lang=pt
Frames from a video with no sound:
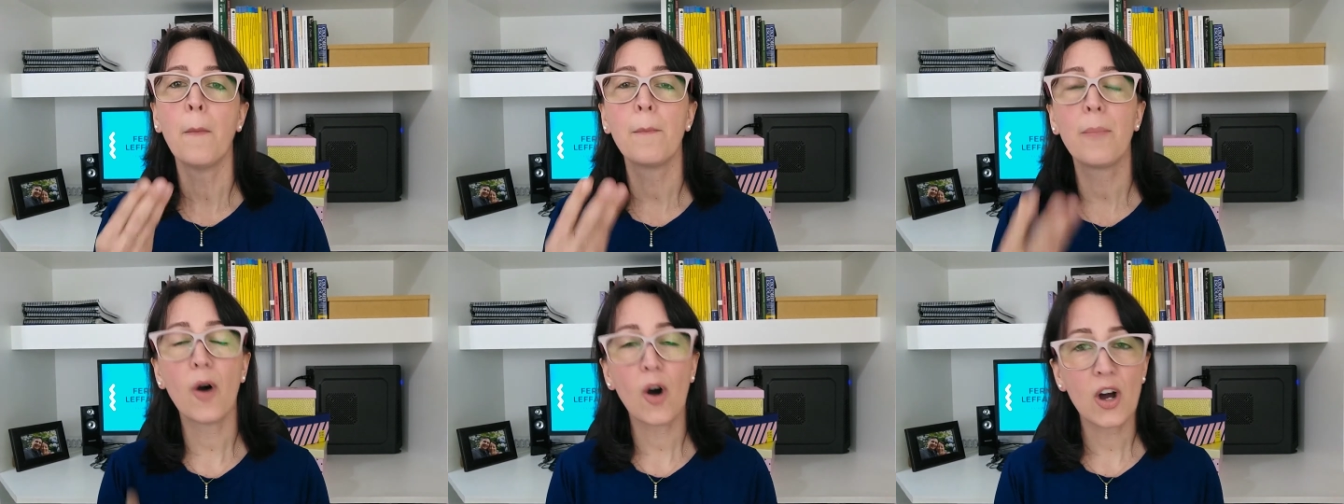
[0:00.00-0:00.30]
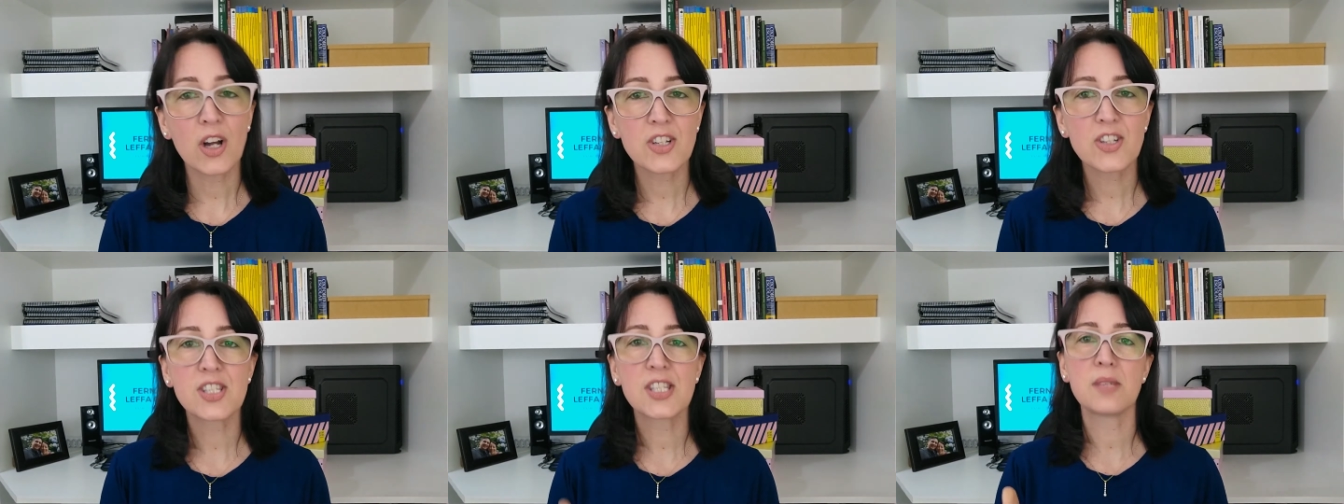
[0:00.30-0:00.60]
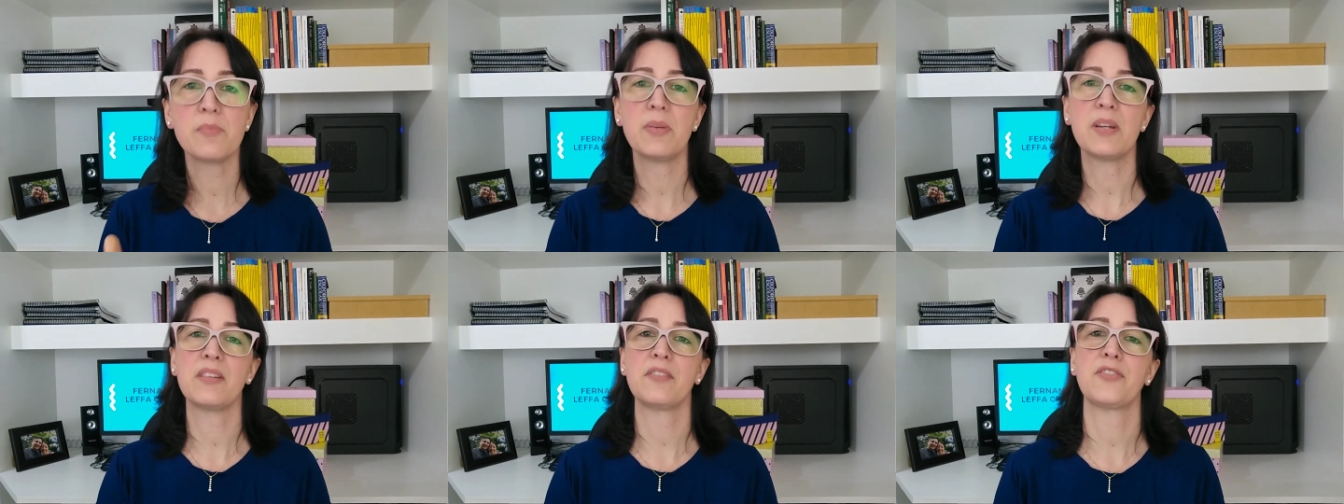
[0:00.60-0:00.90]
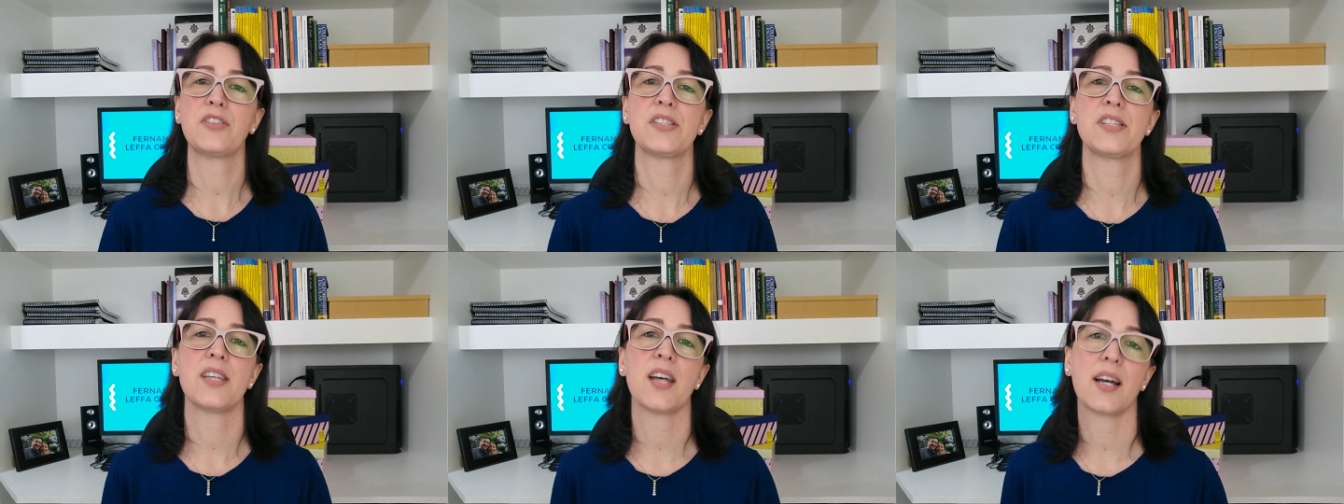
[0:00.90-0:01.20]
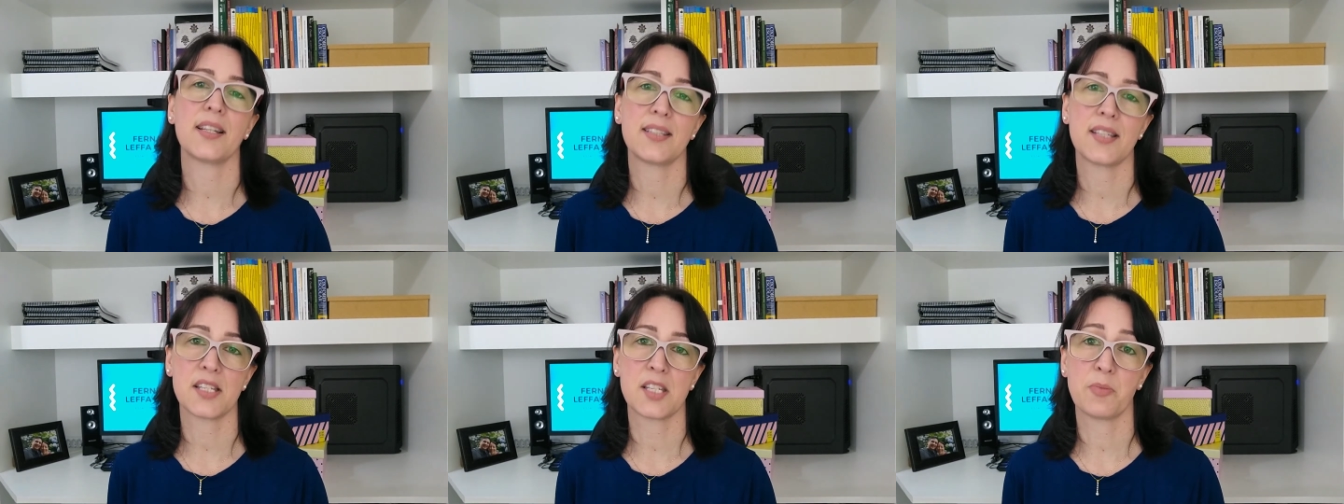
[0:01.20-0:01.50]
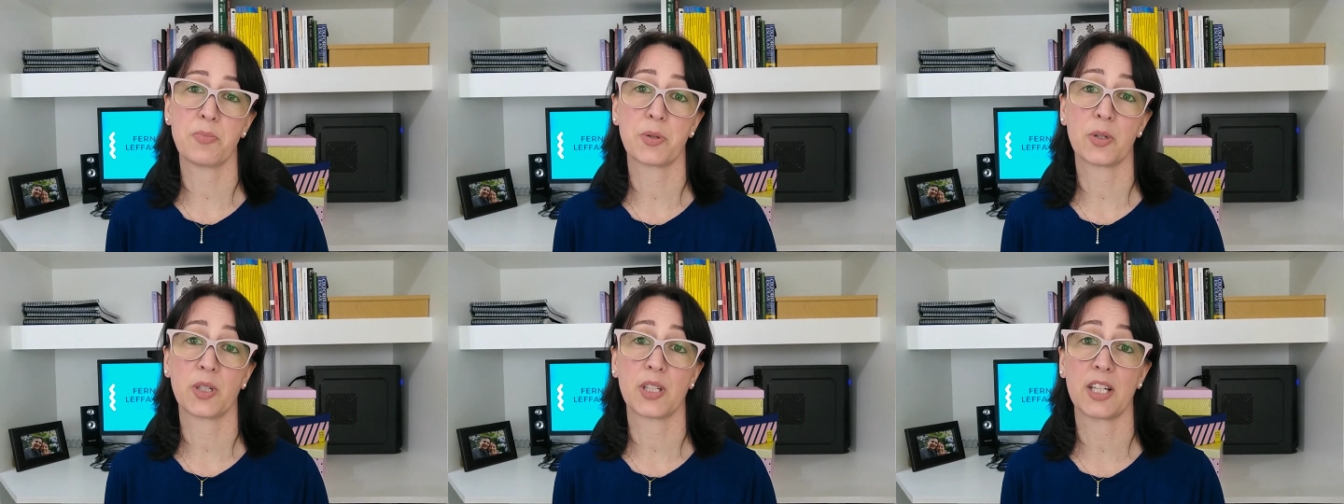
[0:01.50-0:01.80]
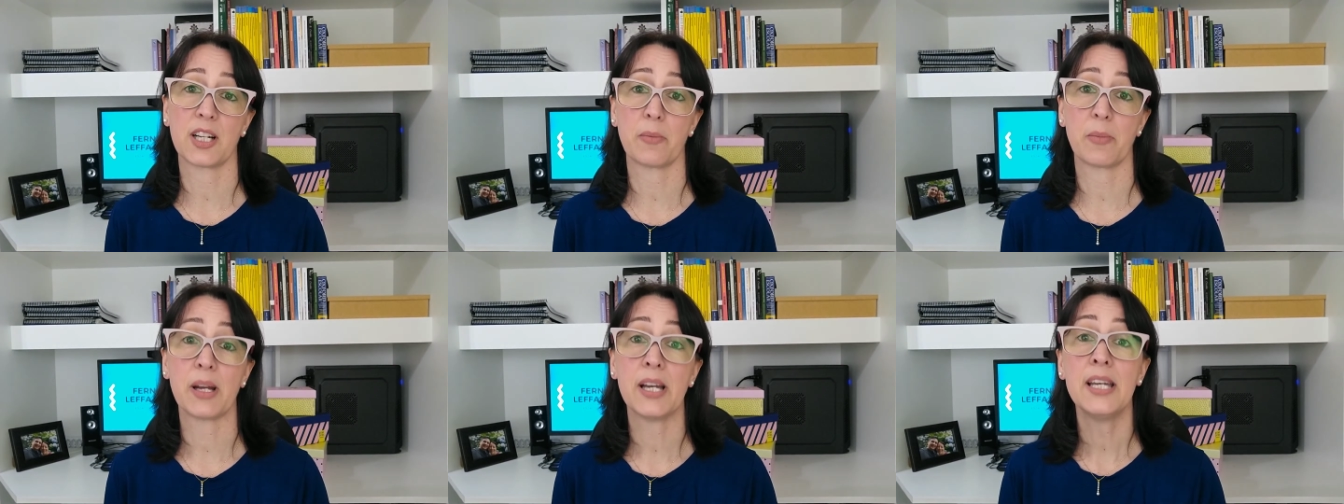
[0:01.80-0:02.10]
pode se beneficiar desse
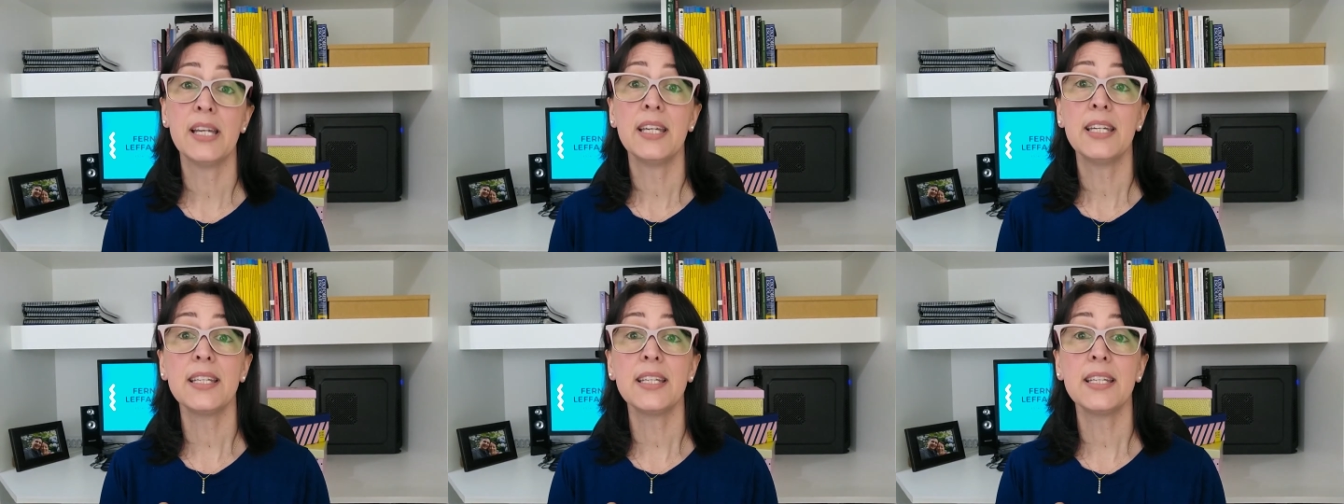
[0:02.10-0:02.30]
programa